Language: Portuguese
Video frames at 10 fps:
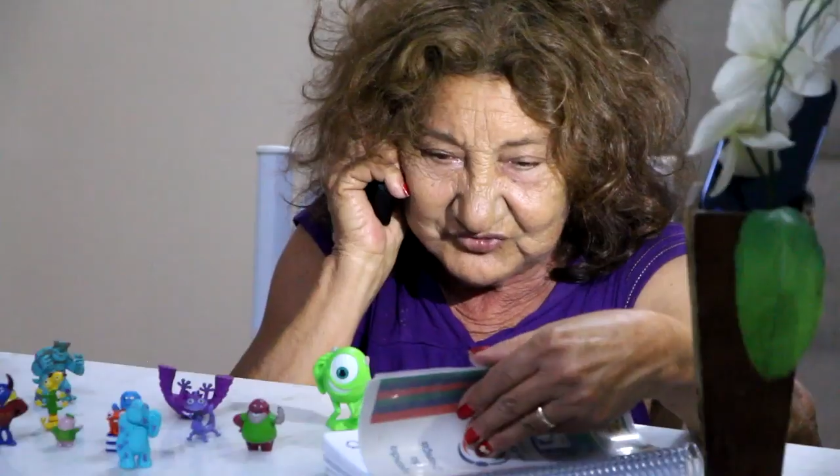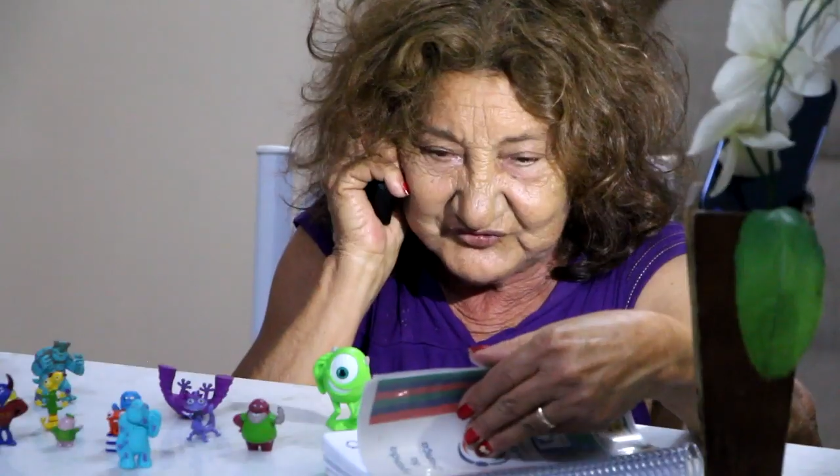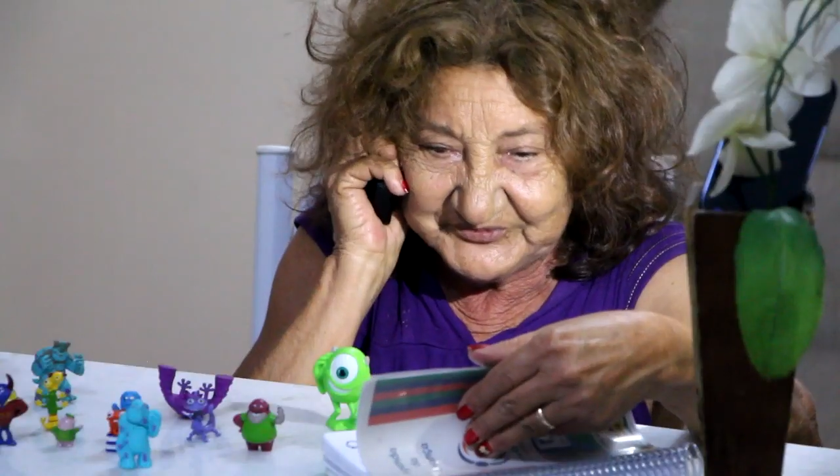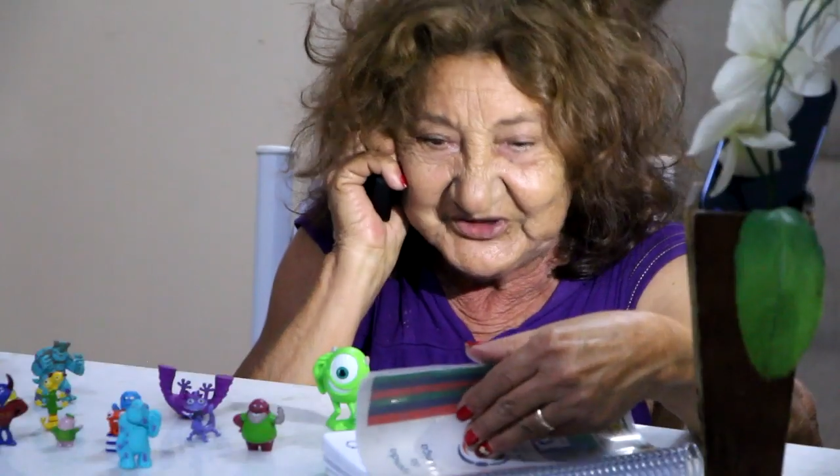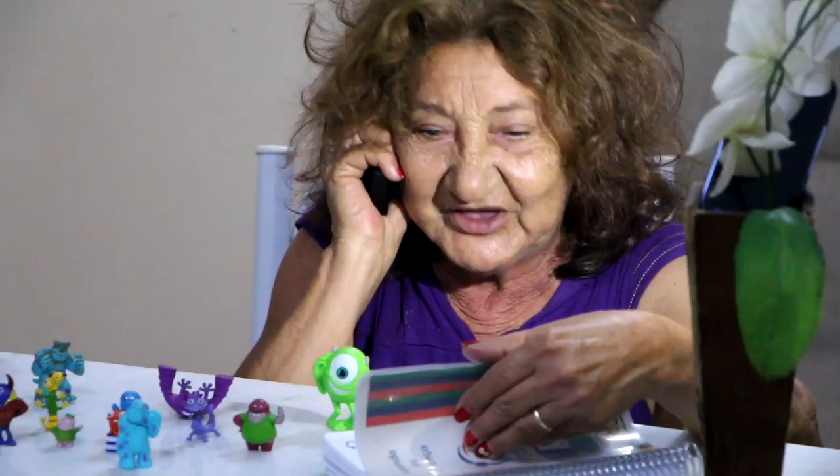Eu
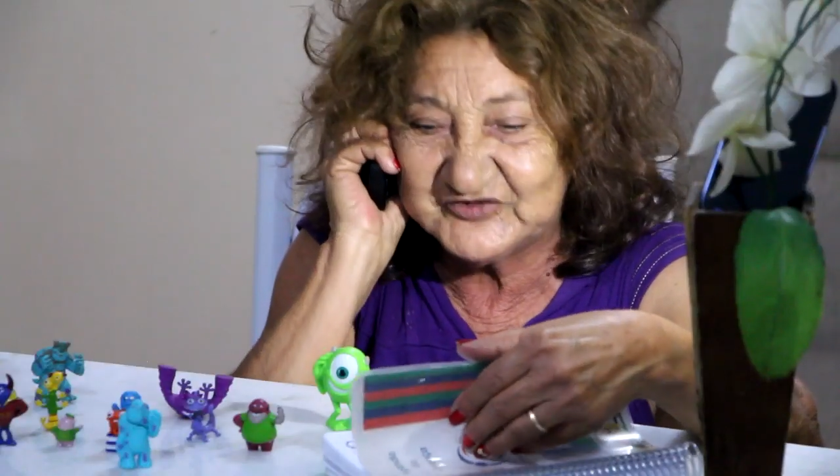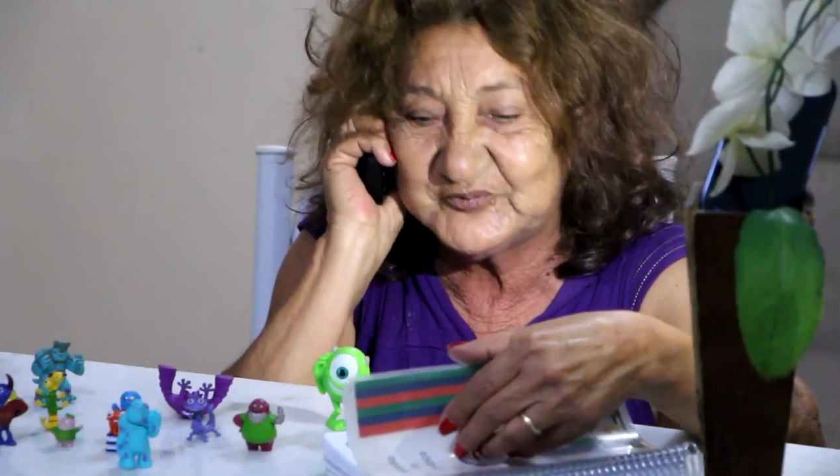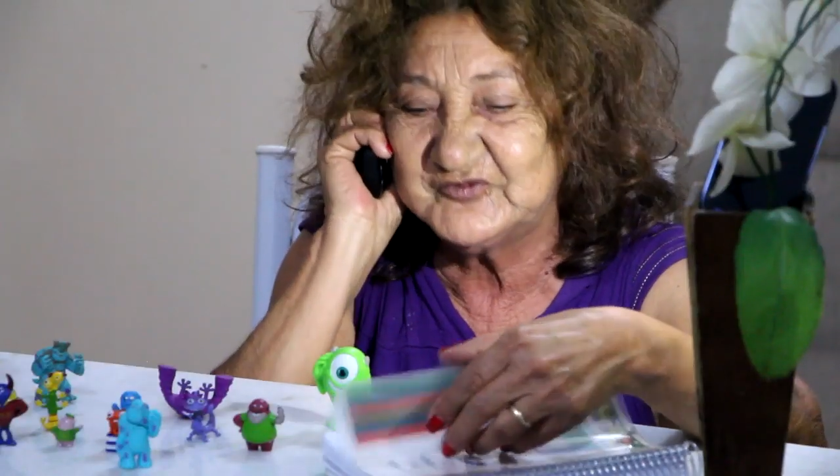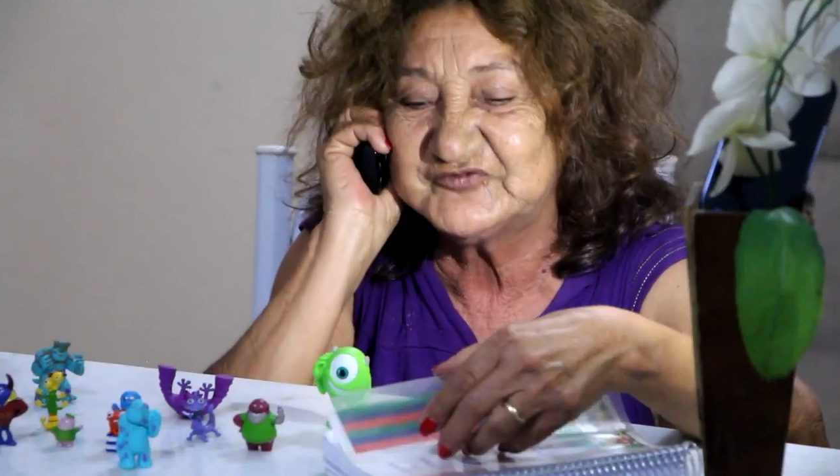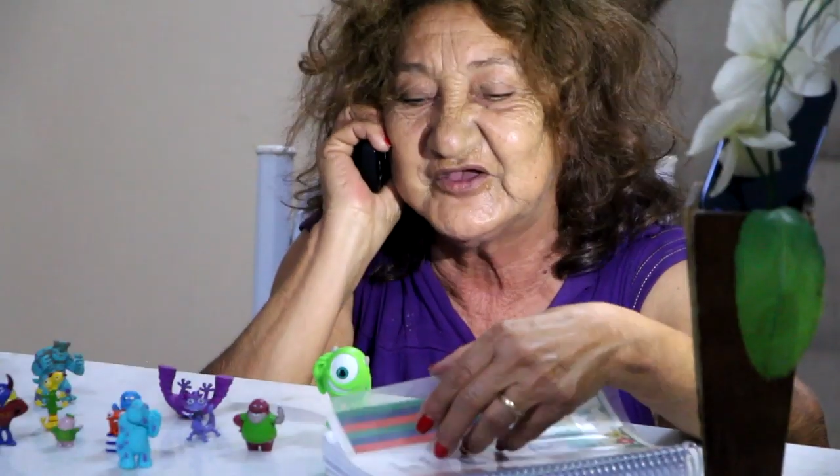não me
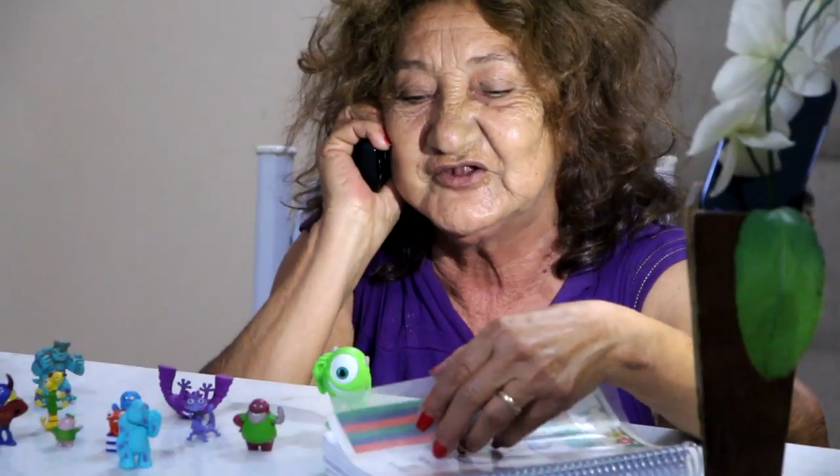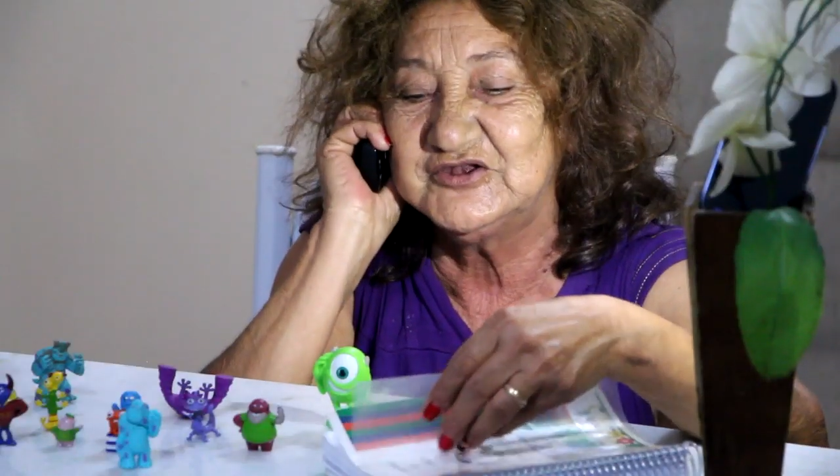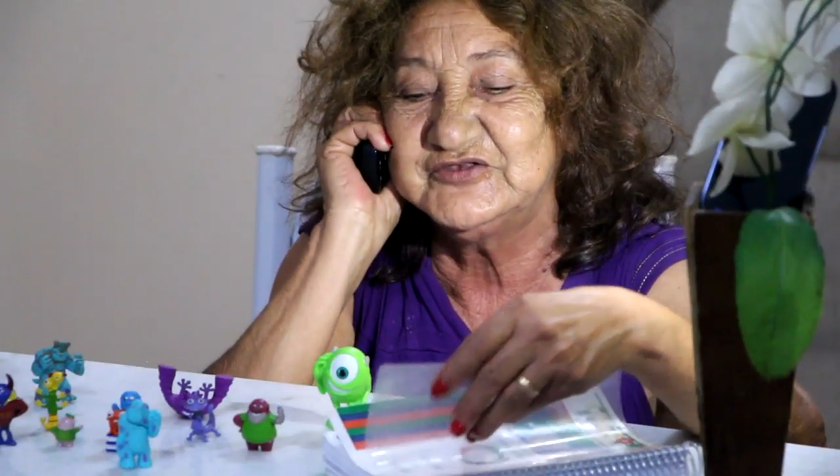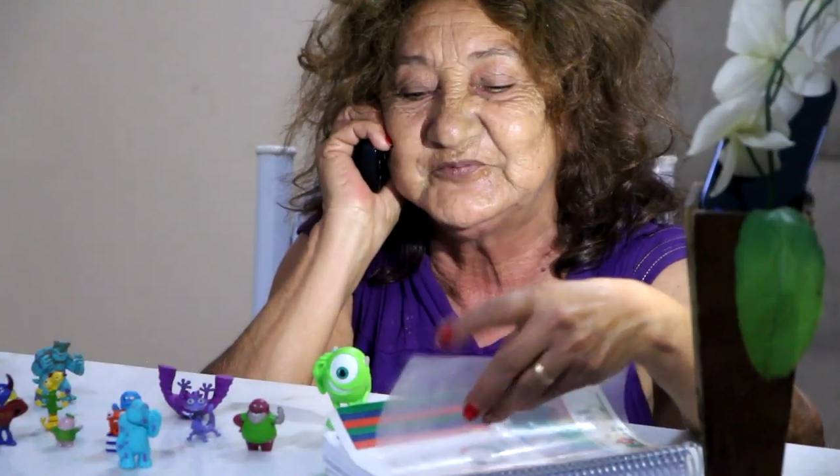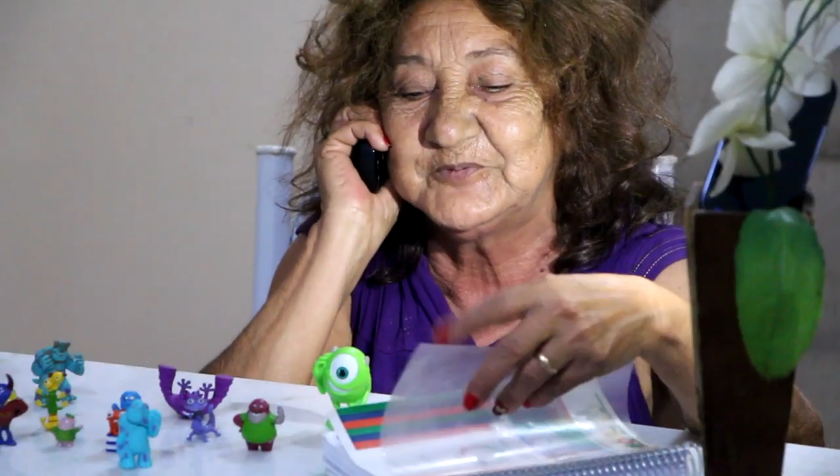
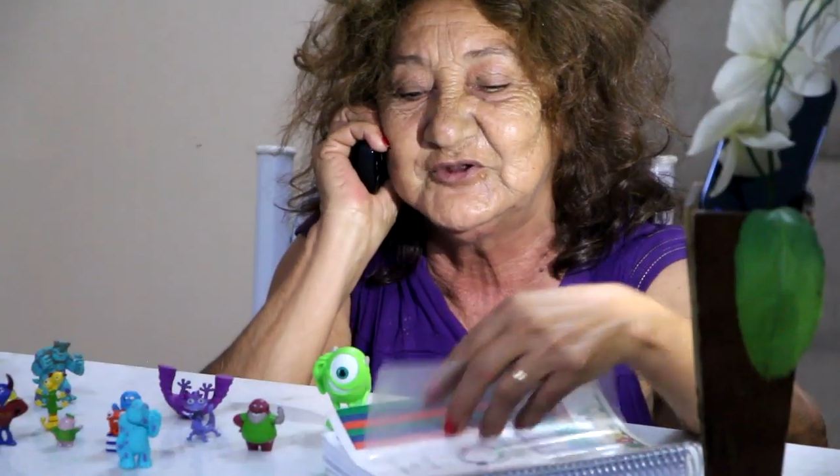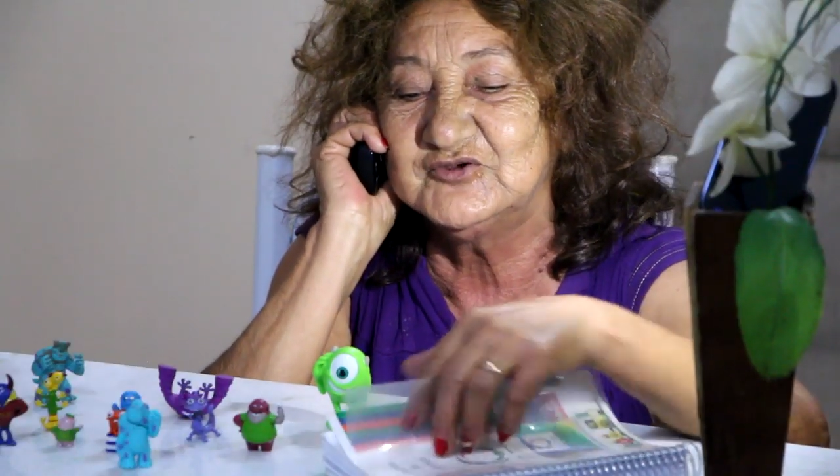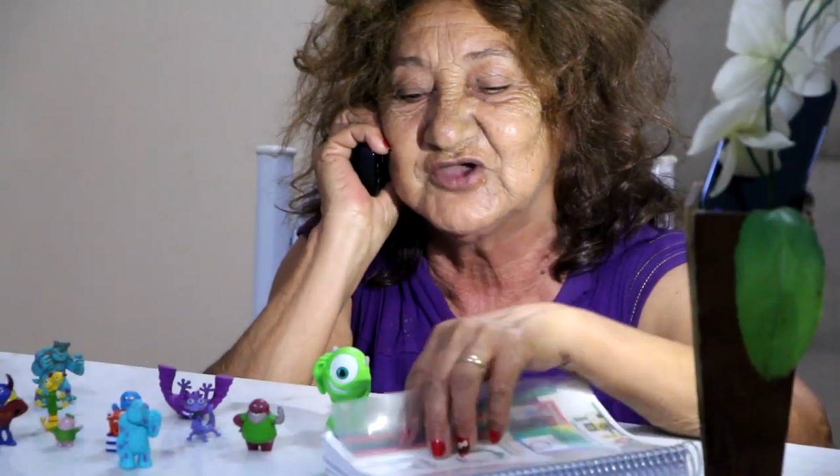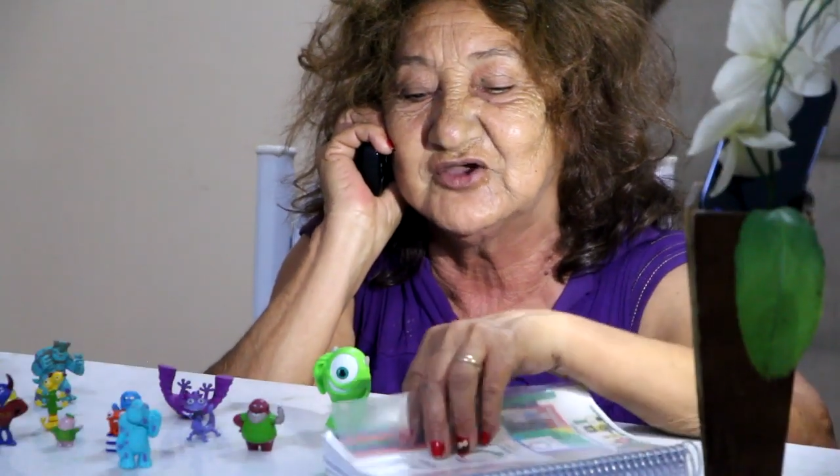responsabilizo pelo